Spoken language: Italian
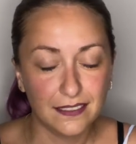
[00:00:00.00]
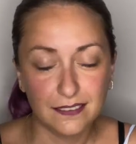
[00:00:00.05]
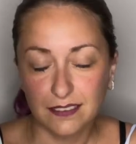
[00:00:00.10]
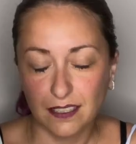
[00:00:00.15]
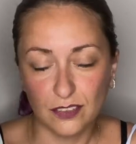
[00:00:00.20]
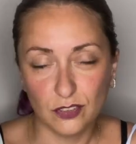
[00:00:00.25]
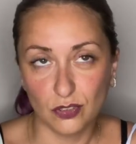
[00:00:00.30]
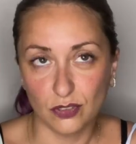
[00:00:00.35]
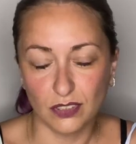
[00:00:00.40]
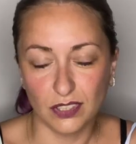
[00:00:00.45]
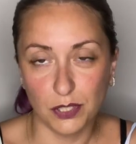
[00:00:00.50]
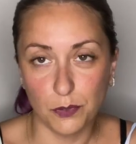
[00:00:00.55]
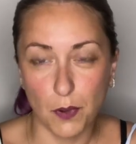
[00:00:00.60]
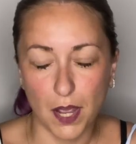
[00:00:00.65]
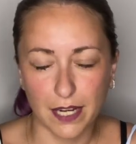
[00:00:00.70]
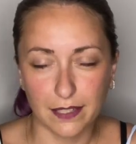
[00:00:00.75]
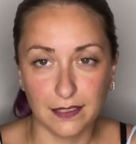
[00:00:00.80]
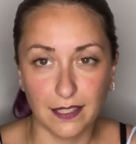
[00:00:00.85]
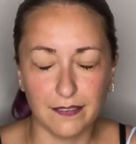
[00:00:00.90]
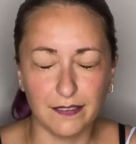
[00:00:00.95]
tanto non li
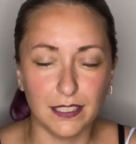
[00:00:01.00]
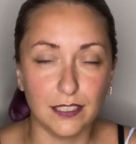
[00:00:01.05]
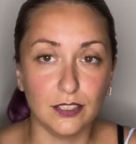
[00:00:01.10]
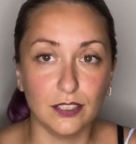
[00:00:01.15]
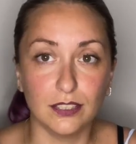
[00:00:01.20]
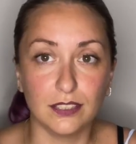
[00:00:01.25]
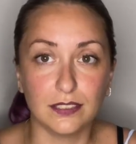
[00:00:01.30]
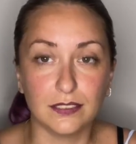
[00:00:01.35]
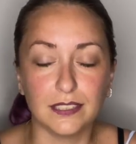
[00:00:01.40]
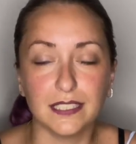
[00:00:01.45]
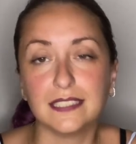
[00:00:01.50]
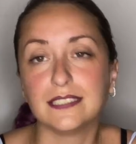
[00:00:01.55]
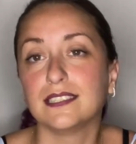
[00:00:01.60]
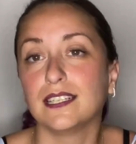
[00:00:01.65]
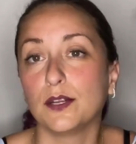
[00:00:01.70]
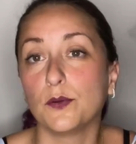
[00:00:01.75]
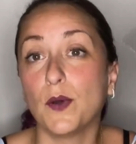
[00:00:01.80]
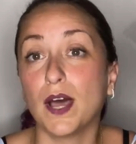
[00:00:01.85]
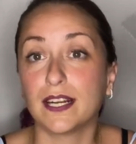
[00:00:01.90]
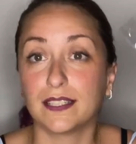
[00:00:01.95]
guarda i video e se
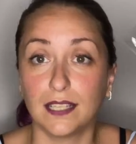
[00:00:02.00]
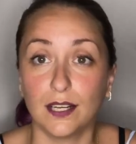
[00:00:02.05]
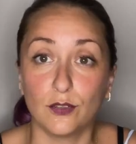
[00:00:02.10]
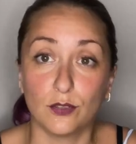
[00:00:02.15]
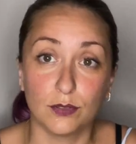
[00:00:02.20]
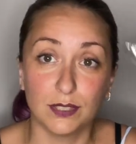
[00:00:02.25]
li guarda oh,